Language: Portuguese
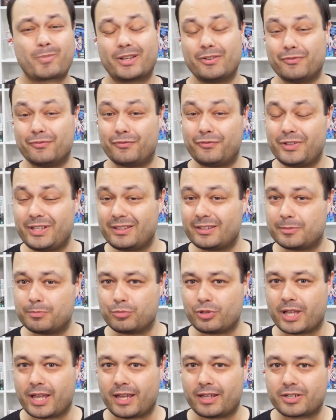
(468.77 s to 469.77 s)
20
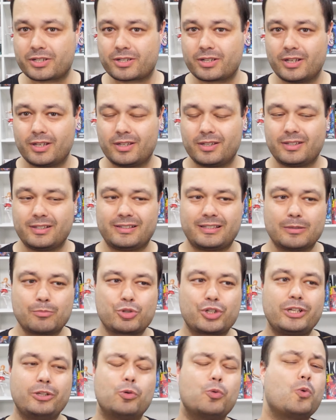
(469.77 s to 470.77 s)
mulheres e
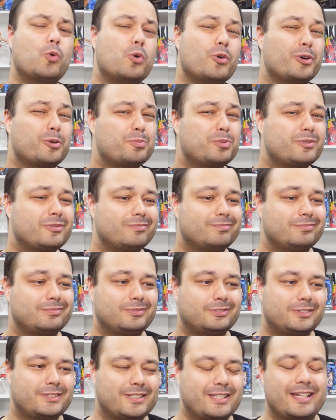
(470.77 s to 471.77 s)
temos ainda um corpo
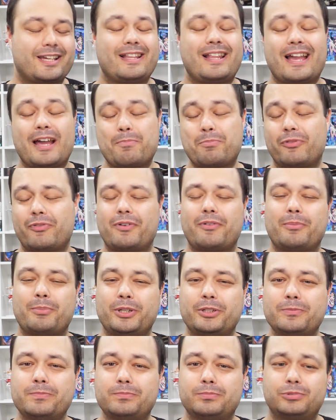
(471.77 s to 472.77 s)
que, se calhar,
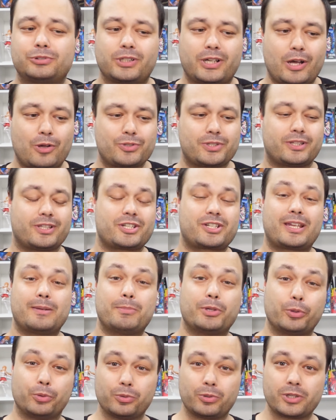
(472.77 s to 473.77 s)
provavelmente por causa das
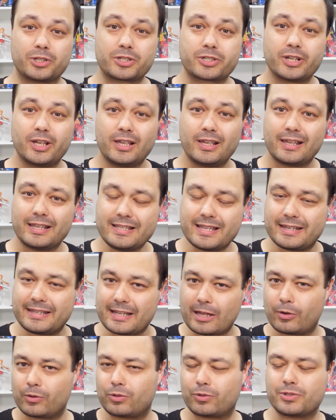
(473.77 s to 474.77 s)
queimaduras, ainda
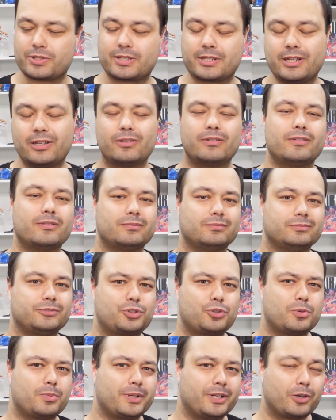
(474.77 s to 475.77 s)
não conseguiram
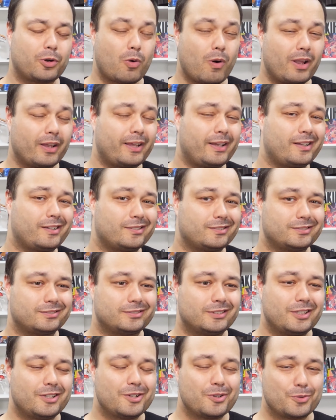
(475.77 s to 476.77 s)
descobrir qual
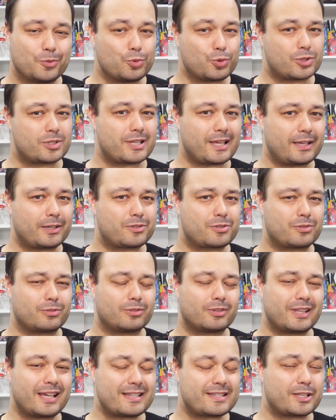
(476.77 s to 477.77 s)
era o
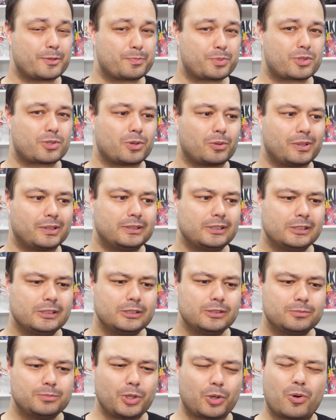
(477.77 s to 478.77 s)
sexo dessa pessoa.
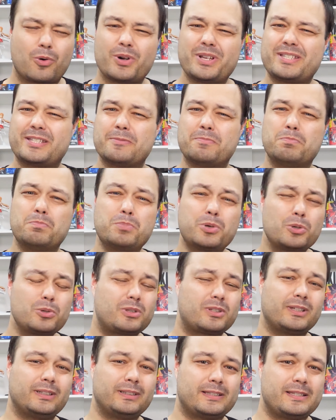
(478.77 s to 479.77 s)
Uma coisa
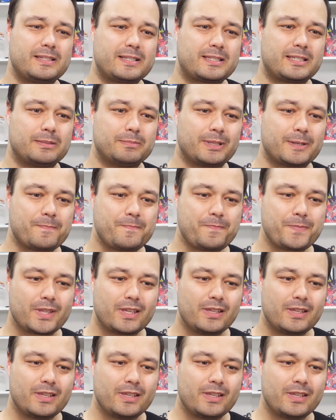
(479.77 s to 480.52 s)
brutalíssima.